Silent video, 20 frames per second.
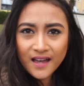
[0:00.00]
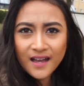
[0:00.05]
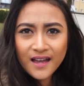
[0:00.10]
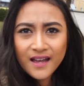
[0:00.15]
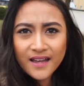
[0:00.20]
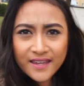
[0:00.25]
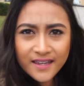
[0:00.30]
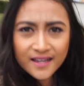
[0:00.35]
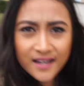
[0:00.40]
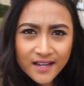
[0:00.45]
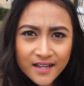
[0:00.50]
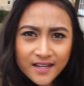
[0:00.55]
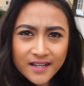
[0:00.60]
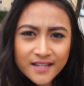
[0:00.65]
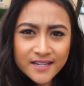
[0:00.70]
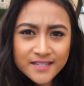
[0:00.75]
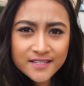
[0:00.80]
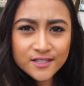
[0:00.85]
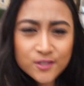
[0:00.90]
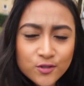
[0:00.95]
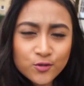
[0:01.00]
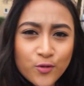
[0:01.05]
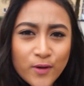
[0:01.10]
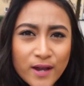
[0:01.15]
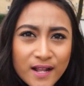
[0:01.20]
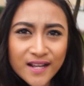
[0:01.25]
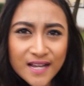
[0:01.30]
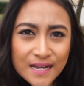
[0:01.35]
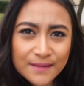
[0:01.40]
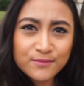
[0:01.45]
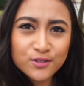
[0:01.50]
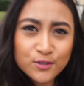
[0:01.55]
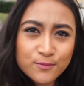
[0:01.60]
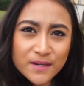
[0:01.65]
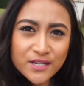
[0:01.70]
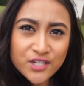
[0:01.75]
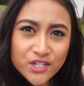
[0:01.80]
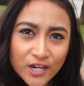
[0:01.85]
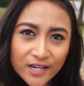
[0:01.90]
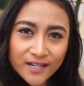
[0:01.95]
Hai guys, welcome to
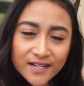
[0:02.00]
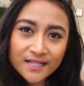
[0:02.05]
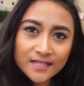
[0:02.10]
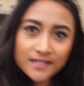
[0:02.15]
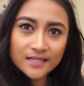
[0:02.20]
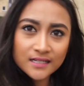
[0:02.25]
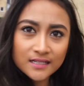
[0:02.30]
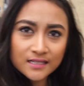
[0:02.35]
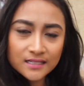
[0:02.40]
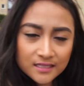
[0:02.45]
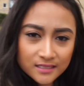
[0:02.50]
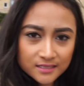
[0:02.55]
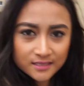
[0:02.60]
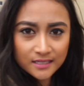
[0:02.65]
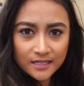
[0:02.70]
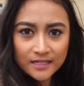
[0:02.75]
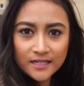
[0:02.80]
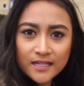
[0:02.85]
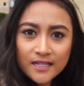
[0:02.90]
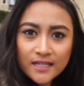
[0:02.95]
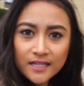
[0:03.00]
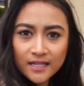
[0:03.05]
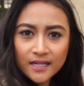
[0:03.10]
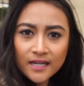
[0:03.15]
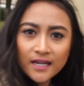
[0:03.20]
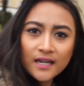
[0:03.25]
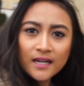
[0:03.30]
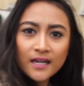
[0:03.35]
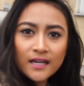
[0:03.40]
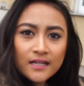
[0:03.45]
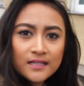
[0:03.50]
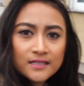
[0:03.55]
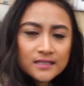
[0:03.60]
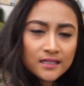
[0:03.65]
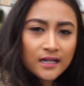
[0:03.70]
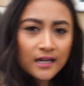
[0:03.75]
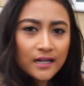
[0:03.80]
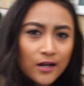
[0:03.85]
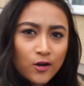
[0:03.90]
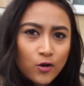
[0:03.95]
my channel Jadi
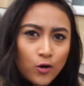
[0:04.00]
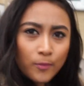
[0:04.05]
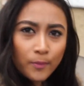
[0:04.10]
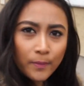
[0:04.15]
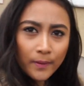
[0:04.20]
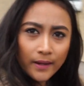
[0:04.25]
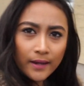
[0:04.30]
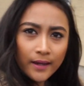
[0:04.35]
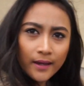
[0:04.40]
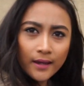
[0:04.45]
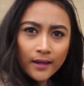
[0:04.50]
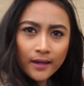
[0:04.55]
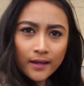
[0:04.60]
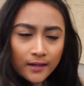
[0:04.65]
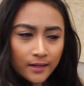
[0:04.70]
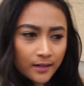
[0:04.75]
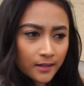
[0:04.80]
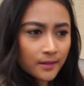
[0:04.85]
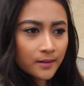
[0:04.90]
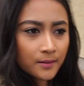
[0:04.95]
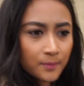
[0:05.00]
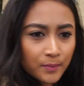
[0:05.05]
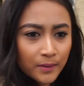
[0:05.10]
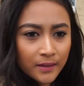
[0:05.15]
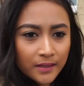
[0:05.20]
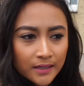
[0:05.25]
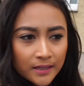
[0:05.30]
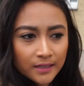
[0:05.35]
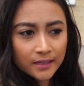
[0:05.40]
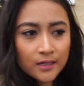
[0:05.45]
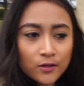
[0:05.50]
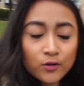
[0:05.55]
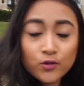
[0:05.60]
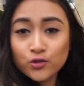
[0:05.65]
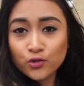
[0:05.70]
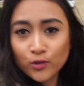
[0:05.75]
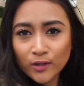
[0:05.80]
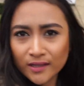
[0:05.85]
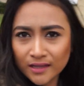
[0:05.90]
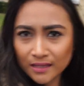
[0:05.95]
sekarang gue pengen pergi
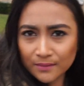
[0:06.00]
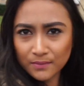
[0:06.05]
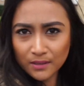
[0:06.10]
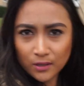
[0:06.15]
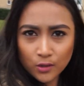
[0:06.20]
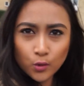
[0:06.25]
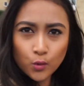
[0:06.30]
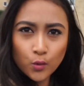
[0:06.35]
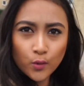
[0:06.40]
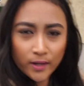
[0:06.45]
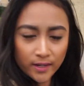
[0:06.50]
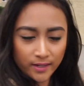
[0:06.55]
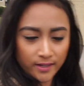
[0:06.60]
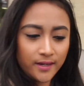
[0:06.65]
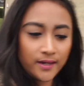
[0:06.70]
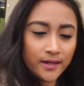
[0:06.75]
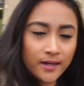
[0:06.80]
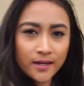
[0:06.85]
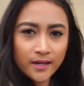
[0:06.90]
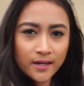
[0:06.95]
ngunjungin temen gue